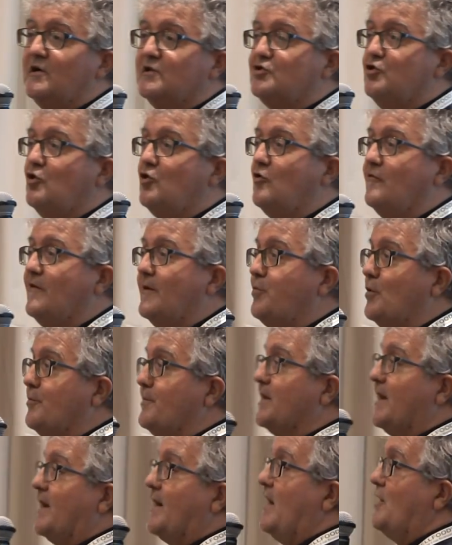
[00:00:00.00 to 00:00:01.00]
dove poi
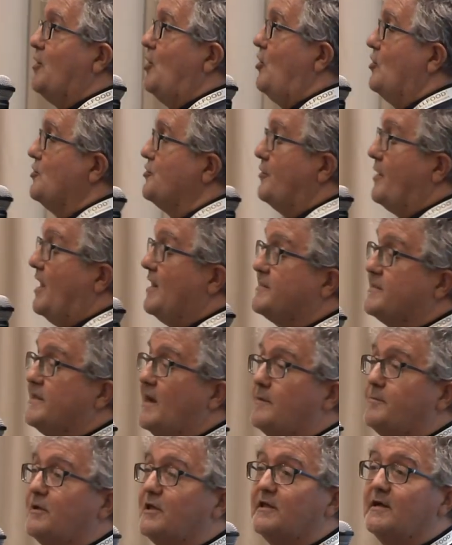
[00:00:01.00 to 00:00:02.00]
mi regalò al
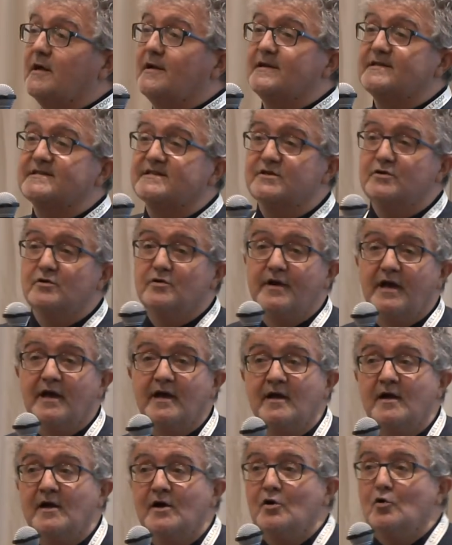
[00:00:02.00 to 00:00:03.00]
termine della lezione
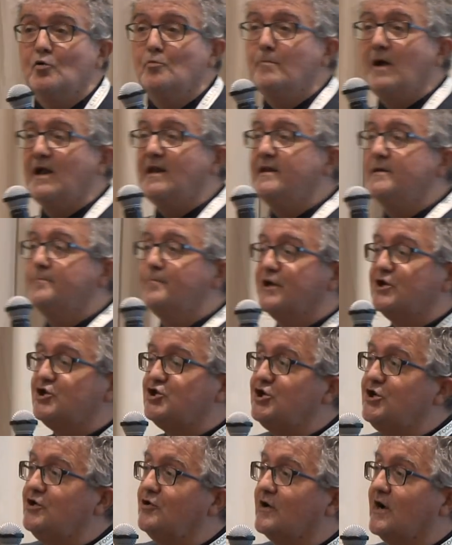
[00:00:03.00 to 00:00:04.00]
un bel
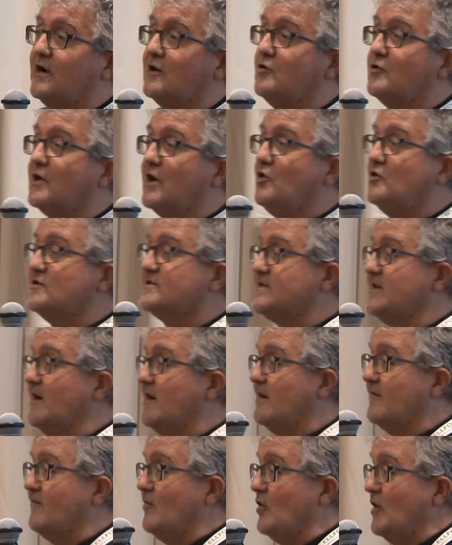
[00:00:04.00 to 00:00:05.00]
libricino che ancora
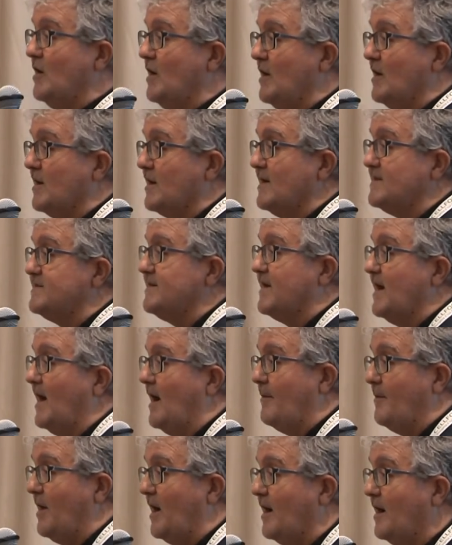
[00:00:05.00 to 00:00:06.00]
conservo, che si
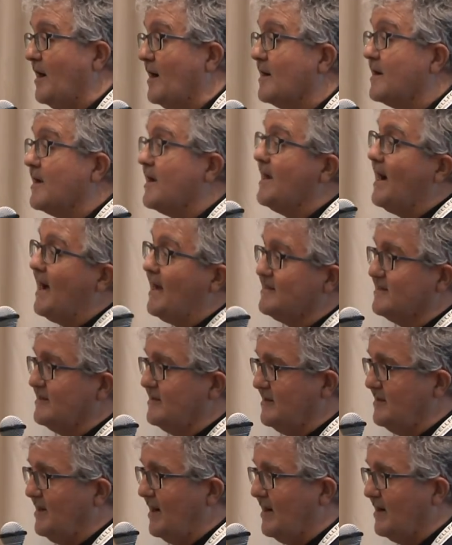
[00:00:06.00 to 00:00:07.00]
chiama
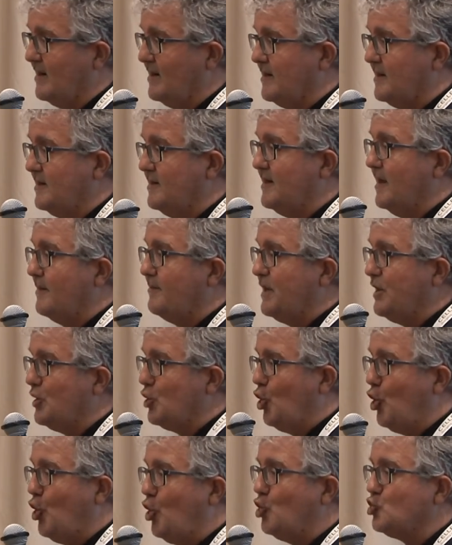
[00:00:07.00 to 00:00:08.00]
candida il
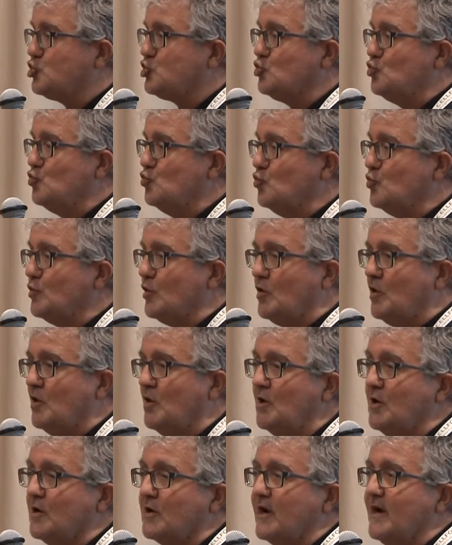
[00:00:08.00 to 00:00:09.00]
nemico oscuro
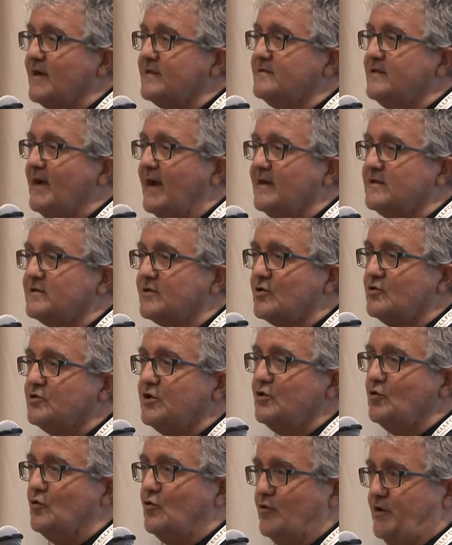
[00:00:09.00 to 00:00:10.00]
che è dentro di
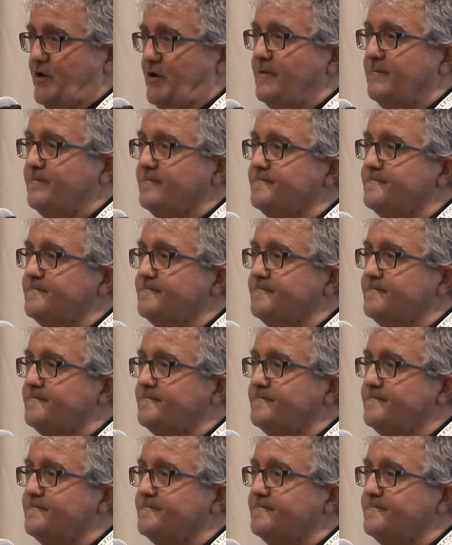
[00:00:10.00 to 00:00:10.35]
noi.